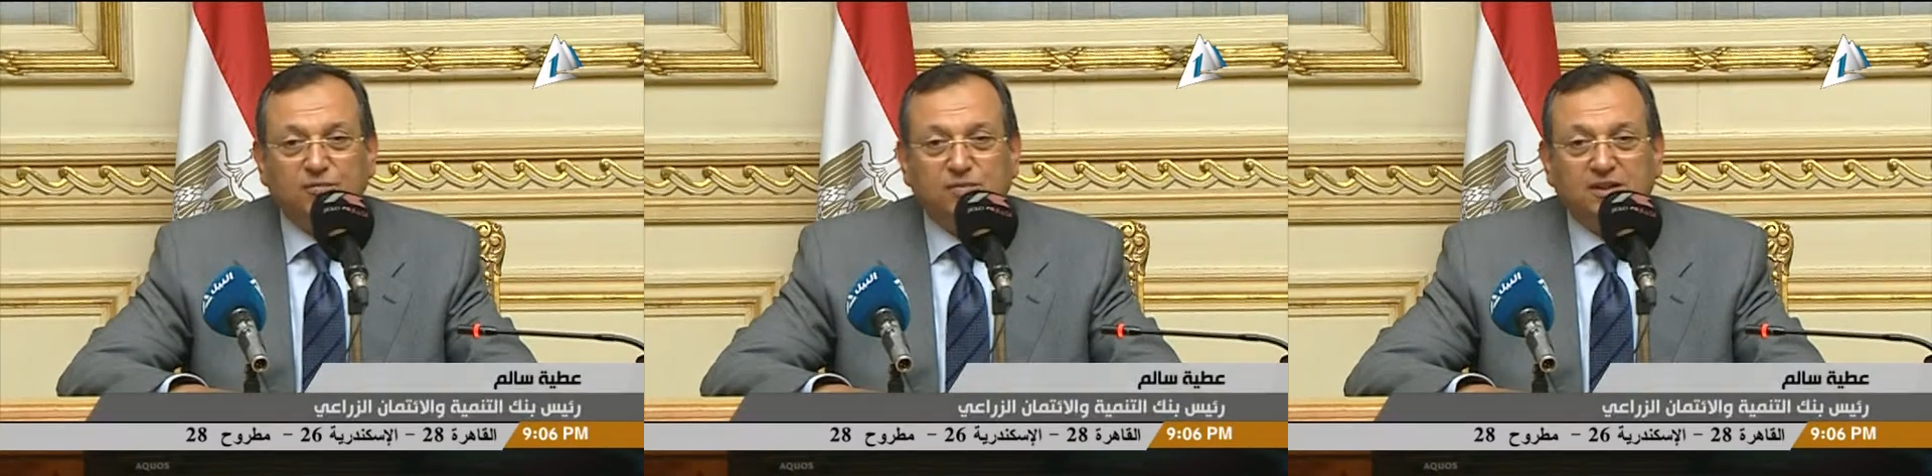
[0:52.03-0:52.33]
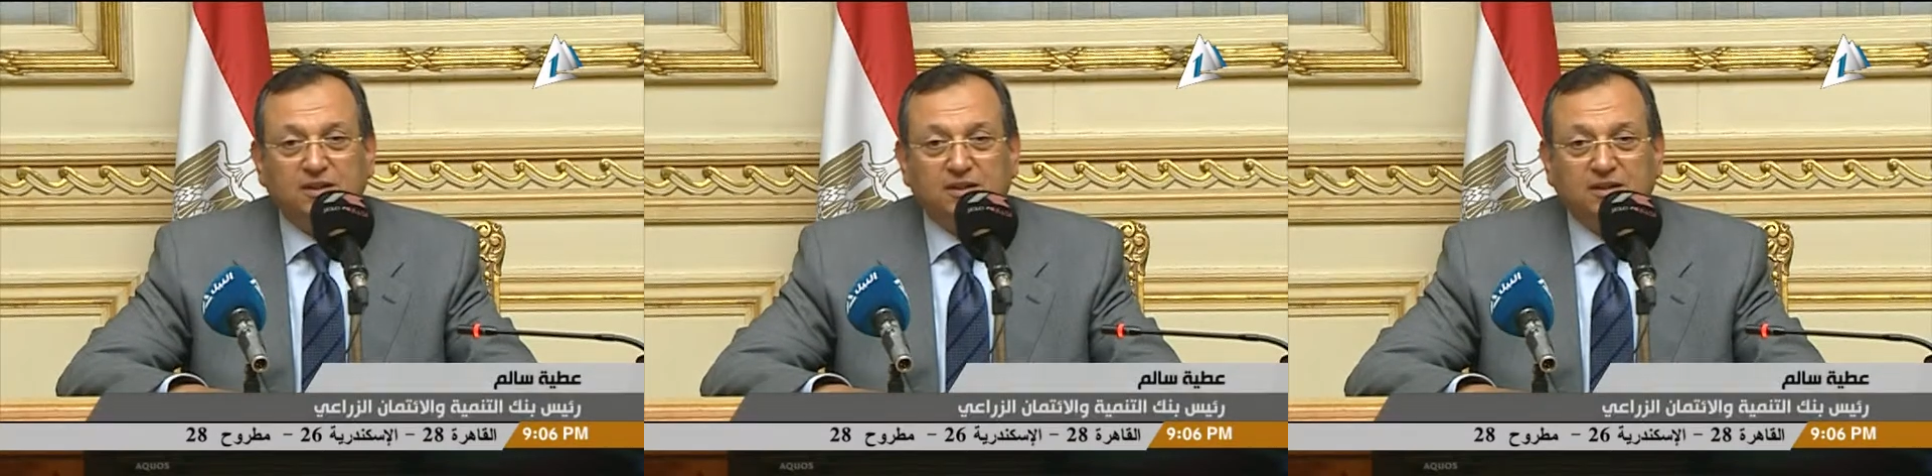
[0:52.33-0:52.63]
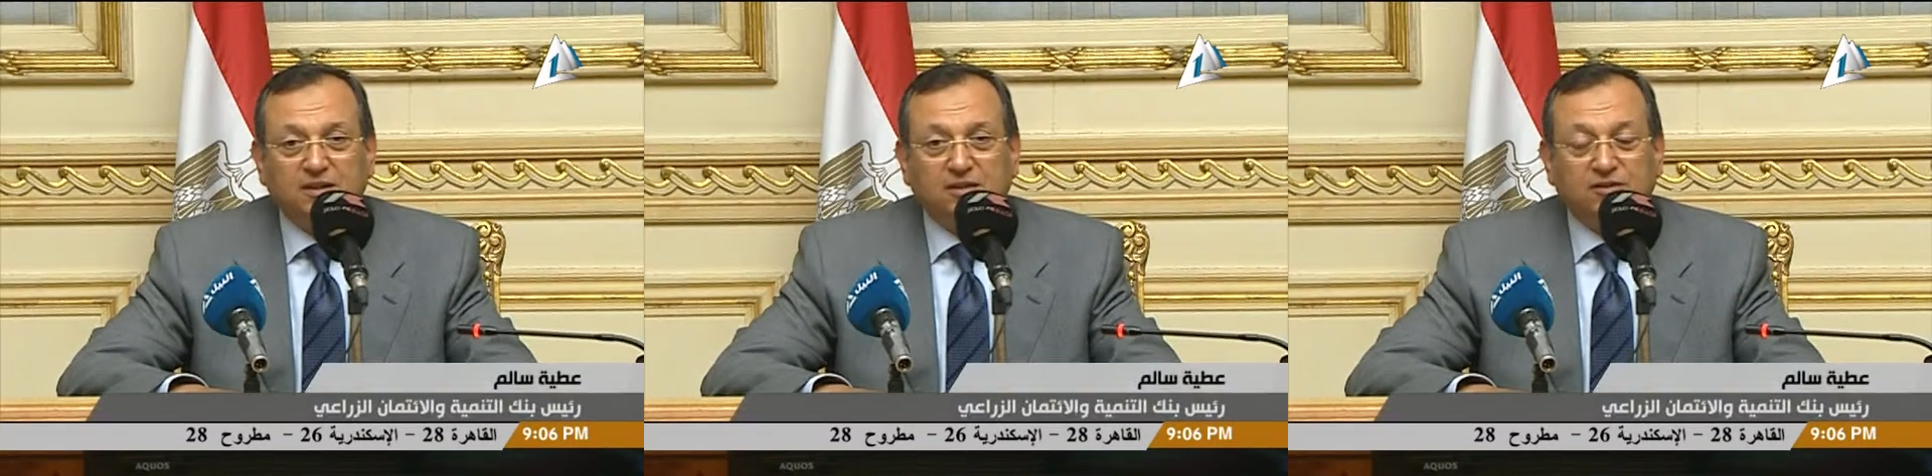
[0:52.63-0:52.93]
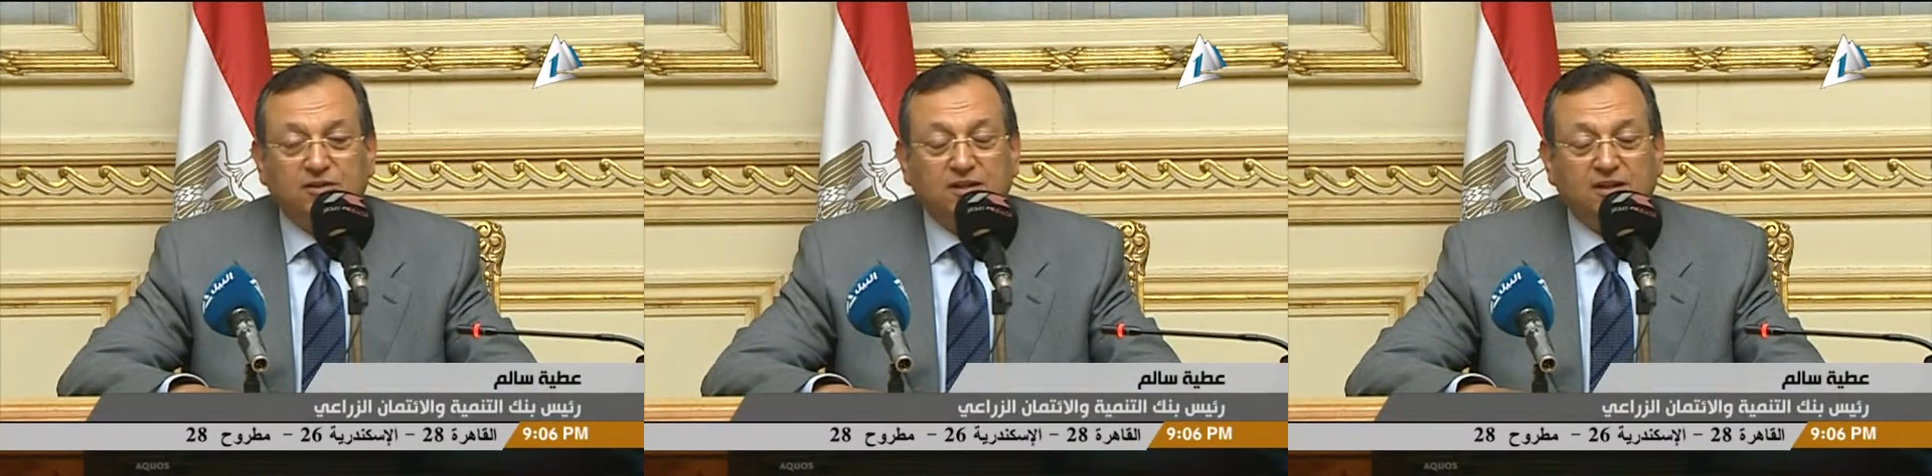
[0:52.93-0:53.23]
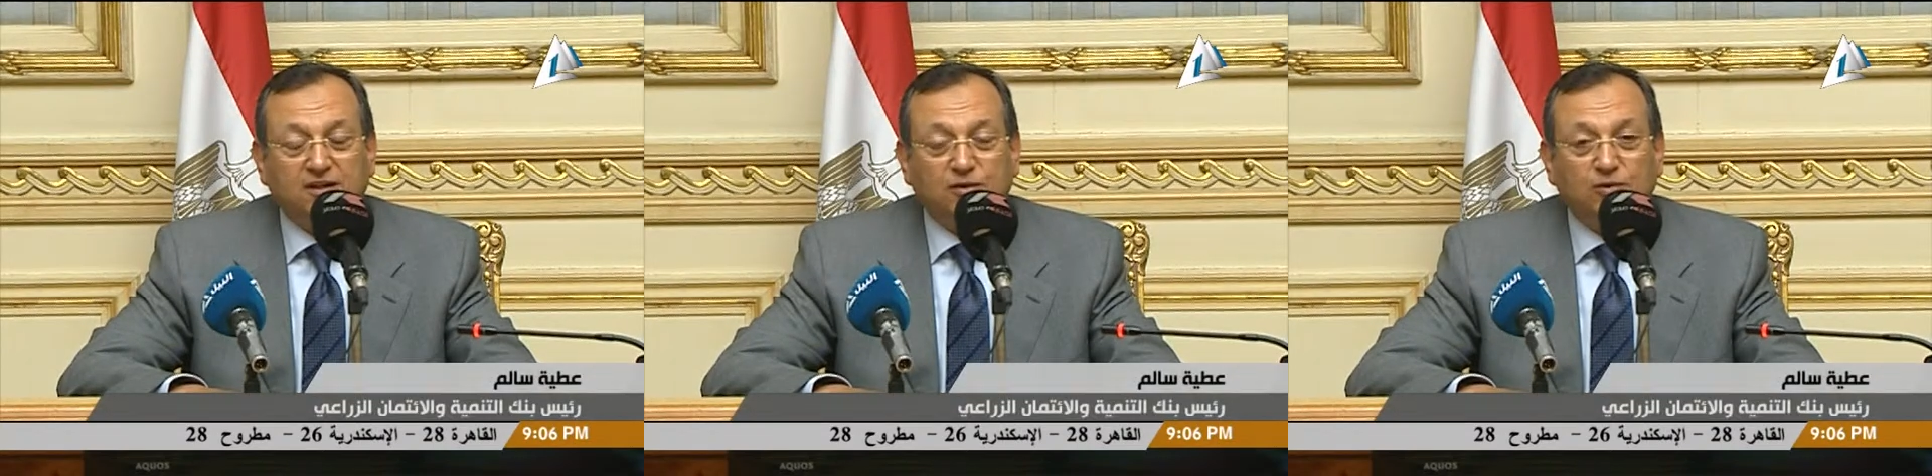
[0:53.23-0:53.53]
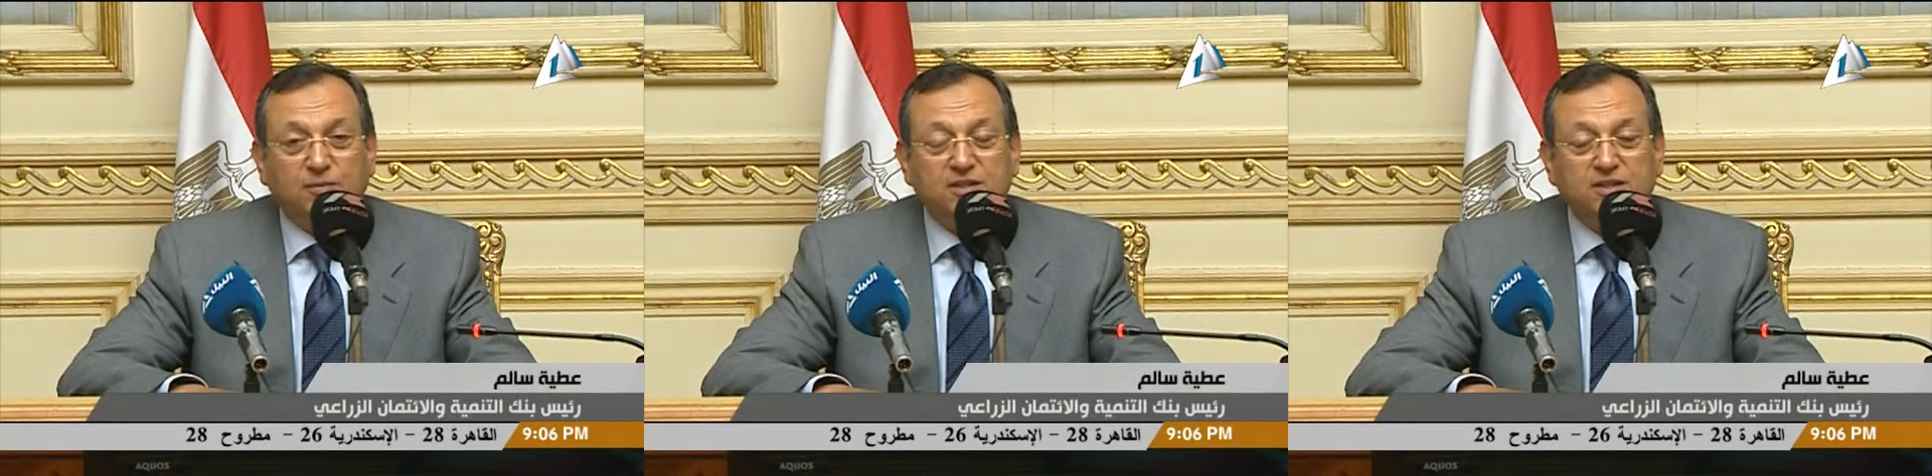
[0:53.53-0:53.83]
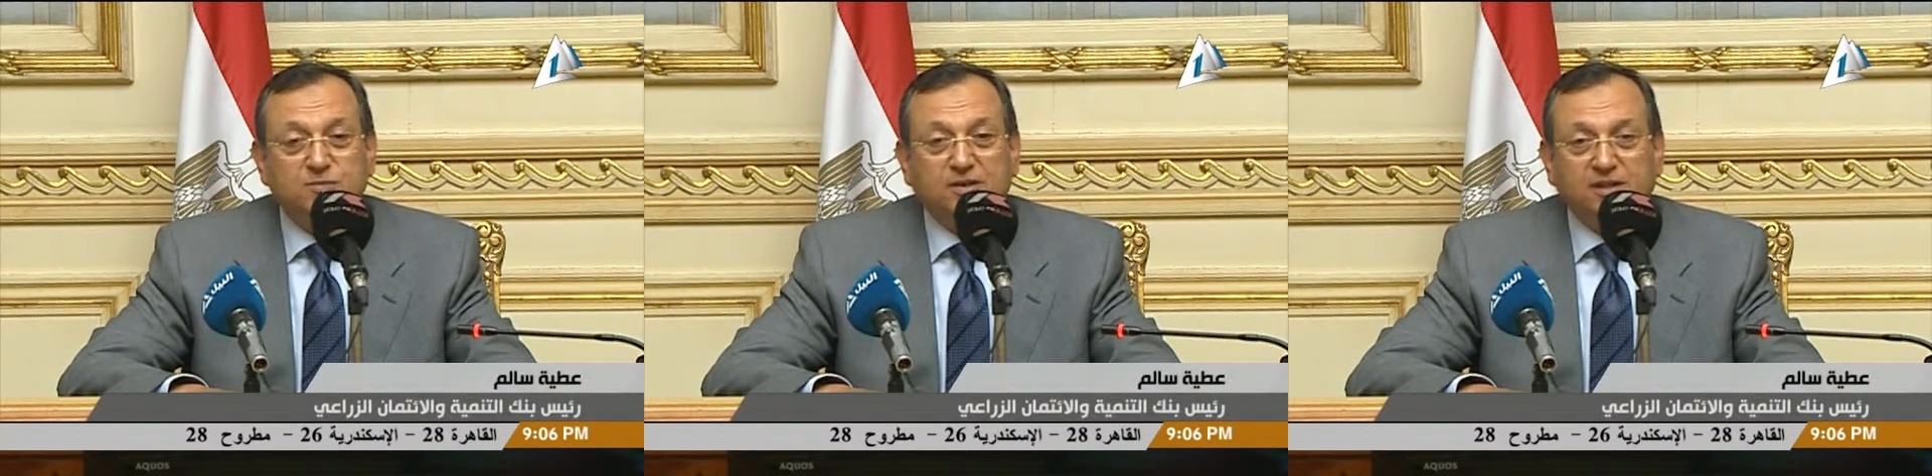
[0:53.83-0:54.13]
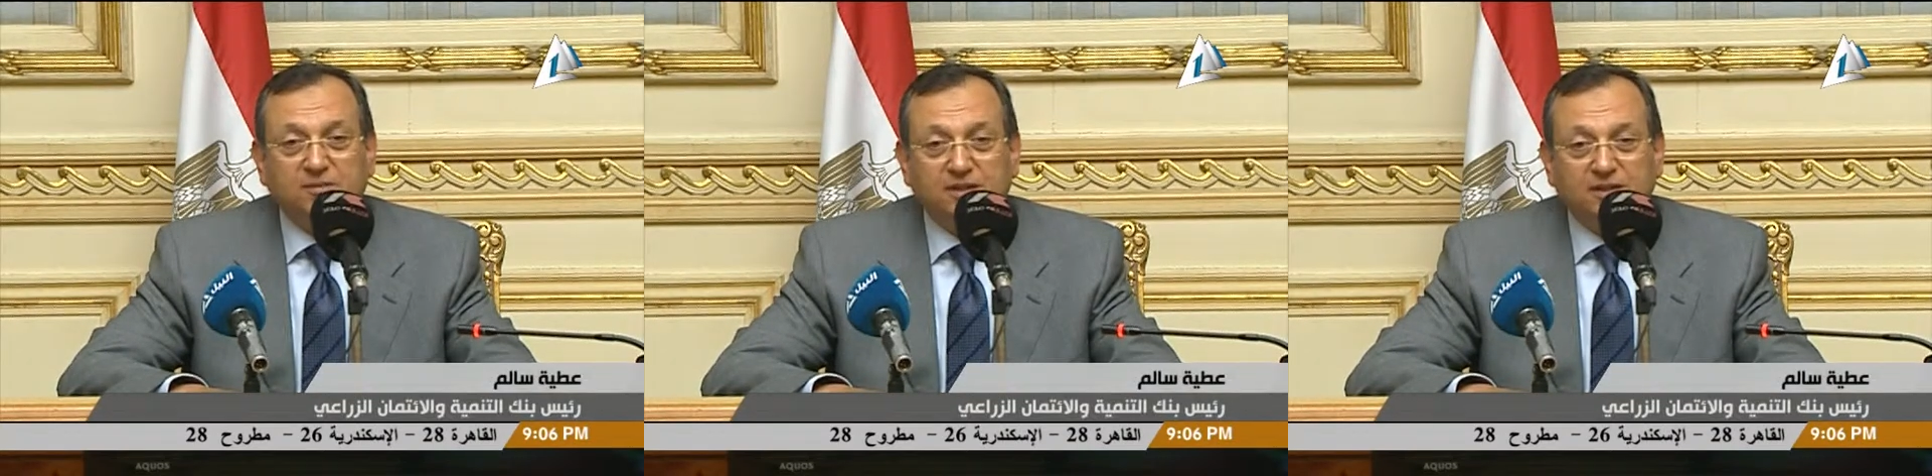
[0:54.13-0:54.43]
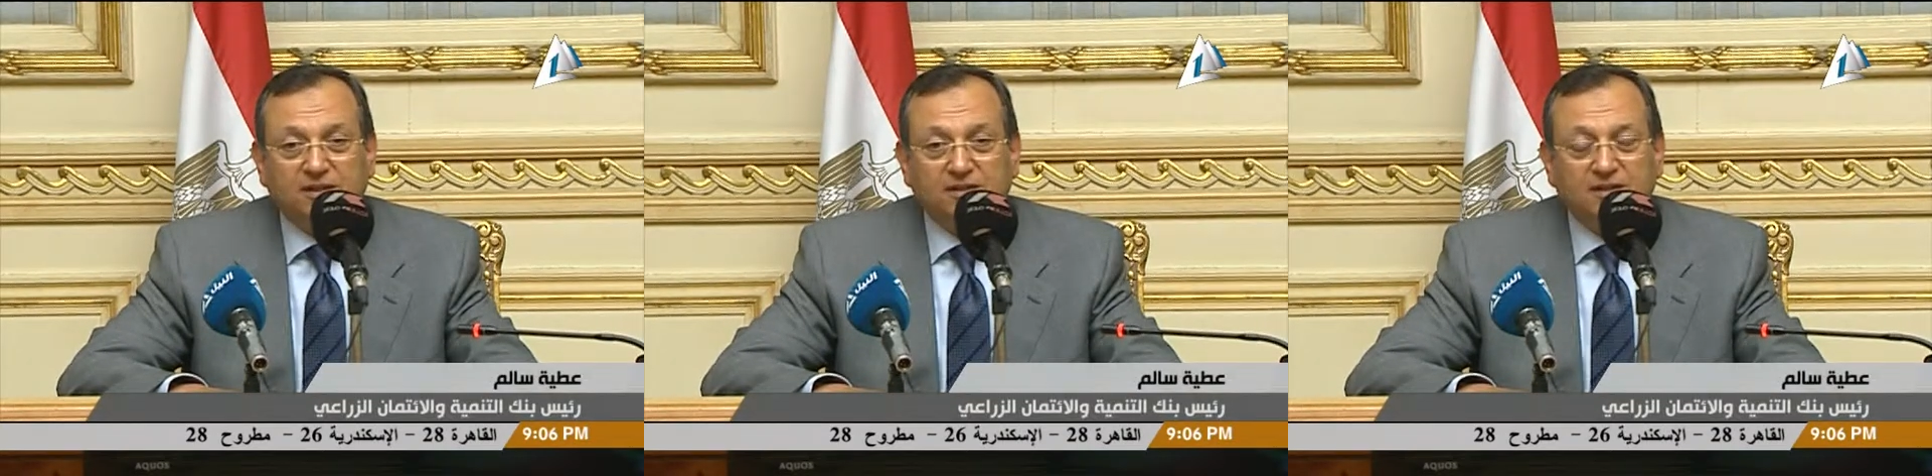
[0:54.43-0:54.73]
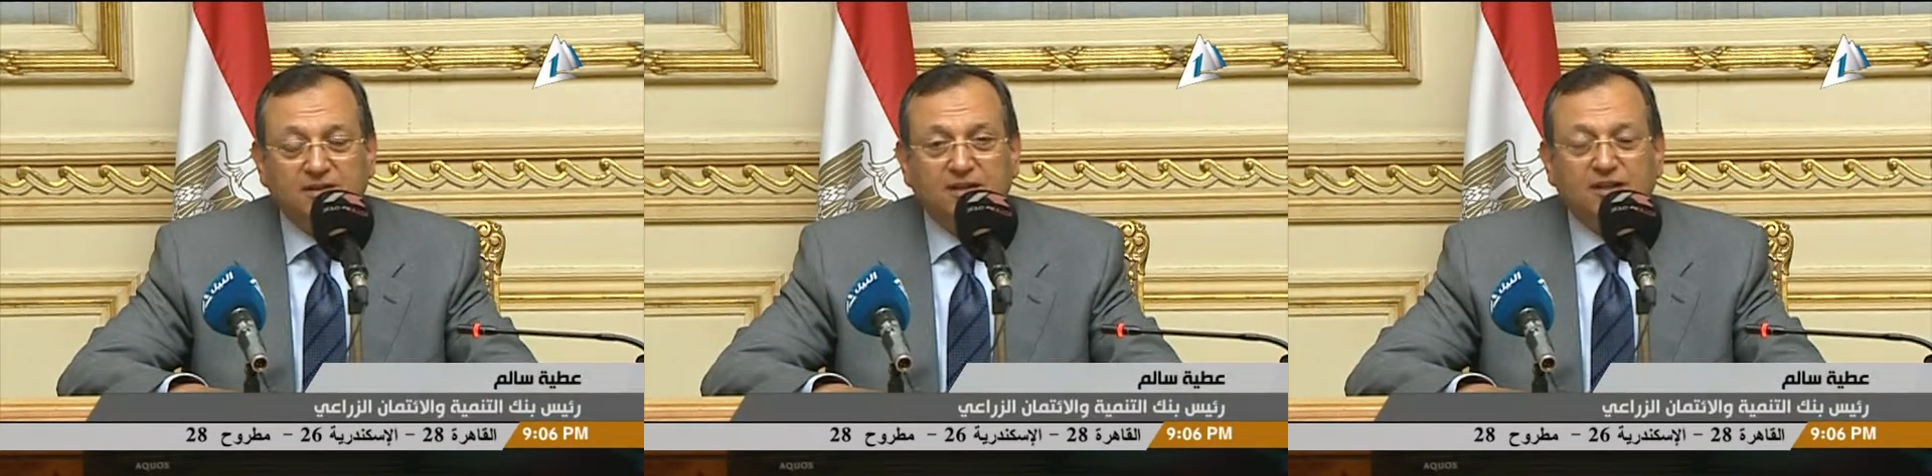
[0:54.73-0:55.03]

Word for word: بطريقه آه، وبنسبه كبيره جدا